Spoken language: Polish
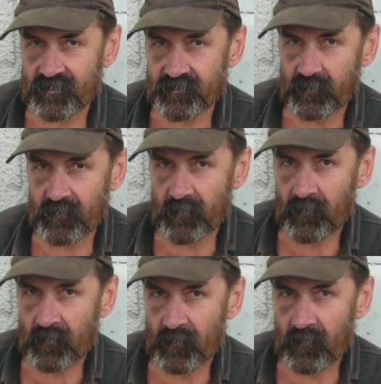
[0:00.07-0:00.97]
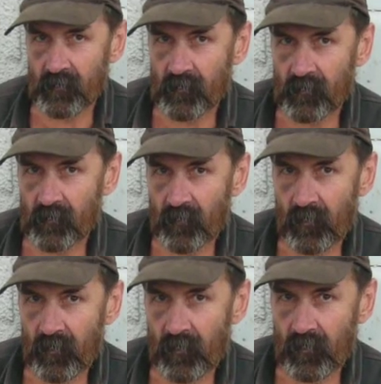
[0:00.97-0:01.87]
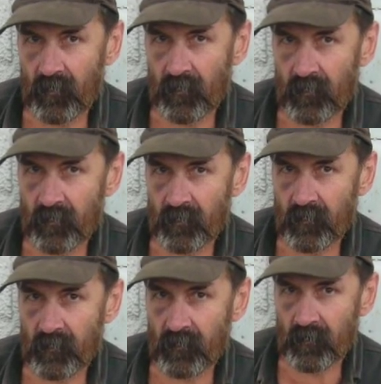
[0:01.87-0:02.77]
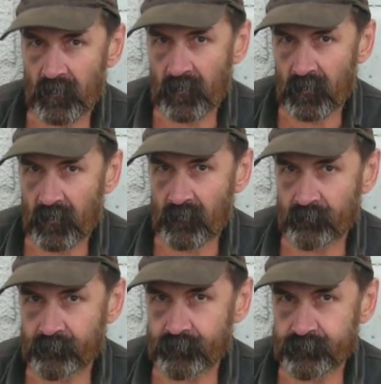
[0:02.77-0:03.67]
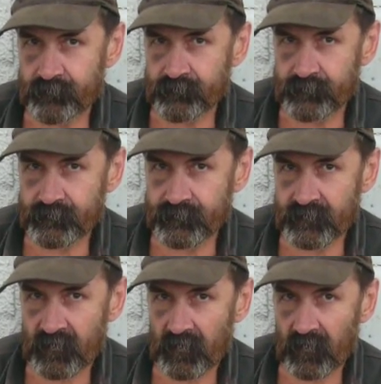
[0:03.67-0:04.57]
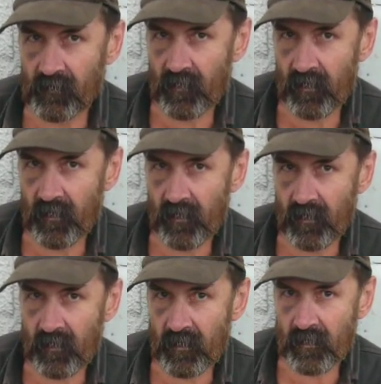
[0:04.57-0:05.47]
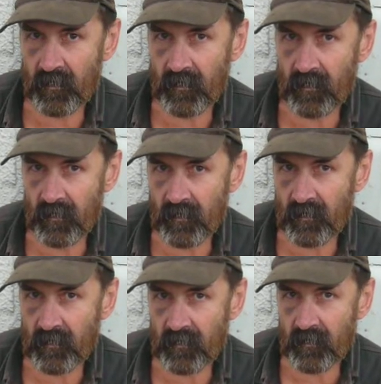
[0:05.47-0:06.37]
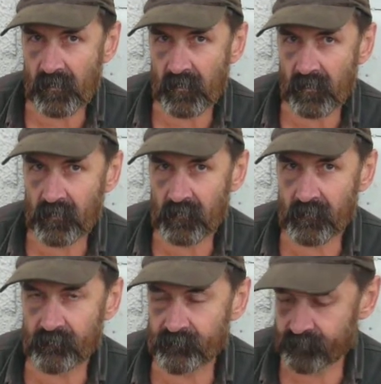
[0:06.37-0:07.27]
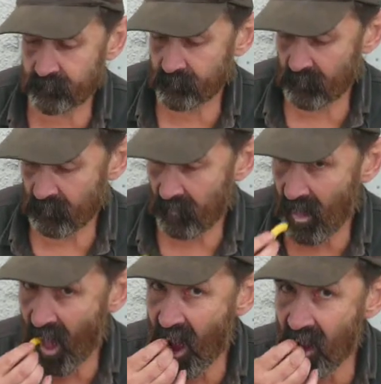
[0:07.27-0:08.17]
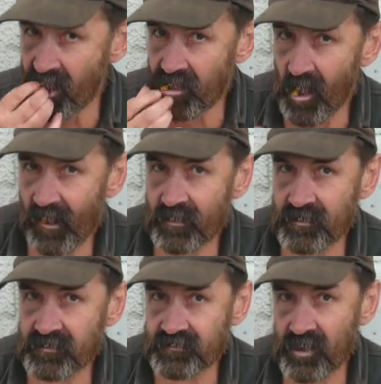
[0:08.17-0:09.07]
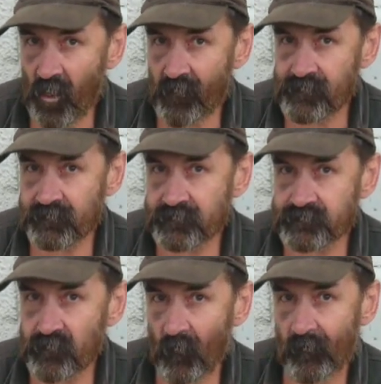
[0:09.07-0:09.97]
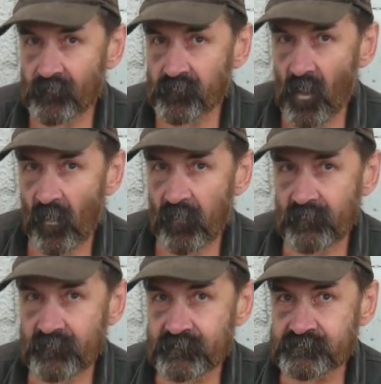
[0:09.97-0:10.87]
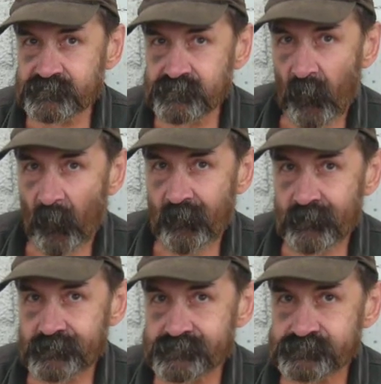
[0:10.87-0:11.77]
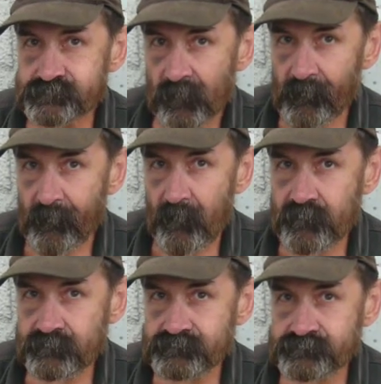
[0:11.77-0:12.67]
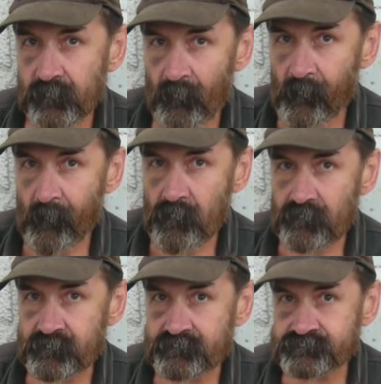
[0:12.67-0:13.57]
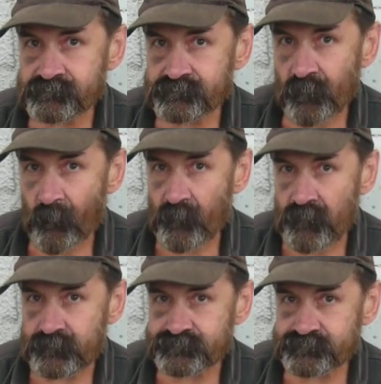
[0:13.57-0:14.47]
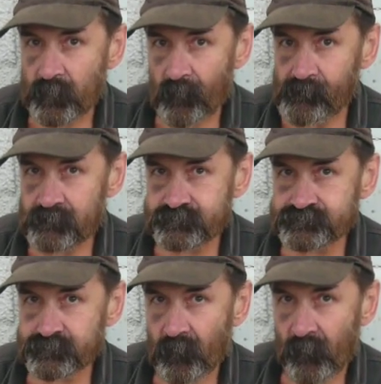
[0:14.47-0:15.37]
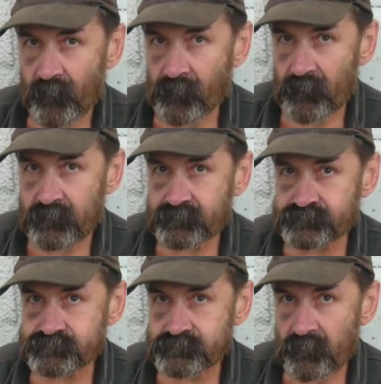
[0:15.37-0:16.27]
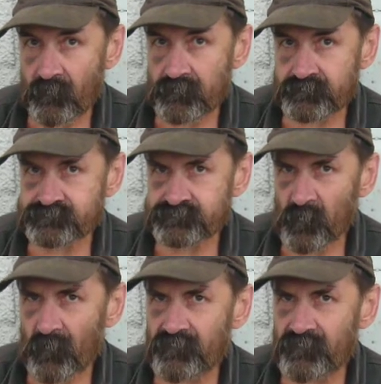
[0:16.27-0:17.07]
mówię, piszę kilka słów i jeszcze myślałem o tym, ale to musiałbyś jakoś zapewnić, yy, że tak powiem, sobie oczuchranie takie ogólne, bo jakby, jakbyś to, że tak powiem, yy, spełnił, to, to może byś ze mną pojechał. Co ty na to?